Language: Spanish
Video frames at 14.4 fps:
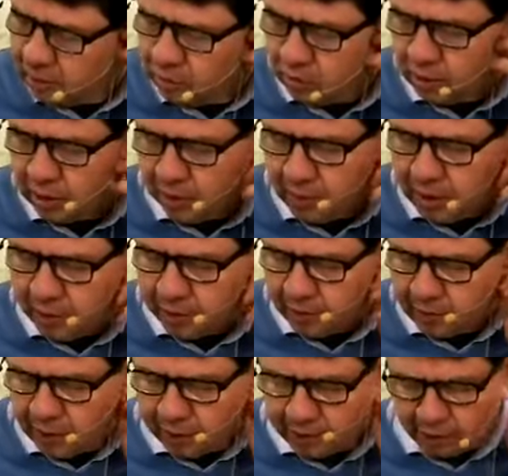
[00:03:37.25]
nuestra vida
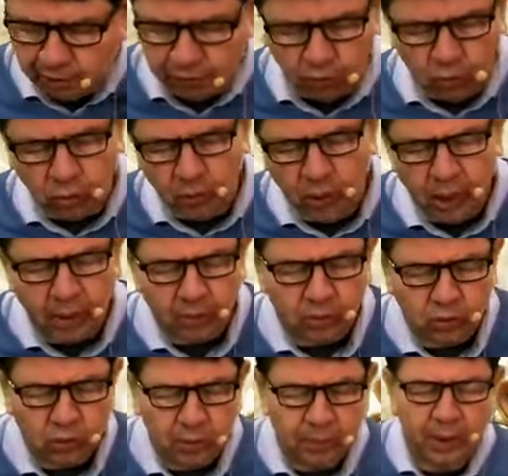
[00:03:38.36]
sea transformada
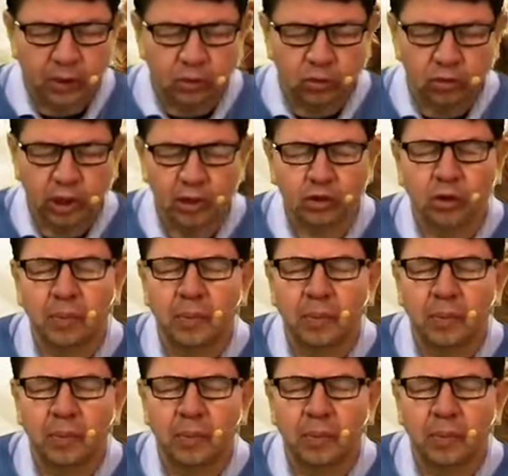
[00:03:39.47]
por tu Espíritu Santo.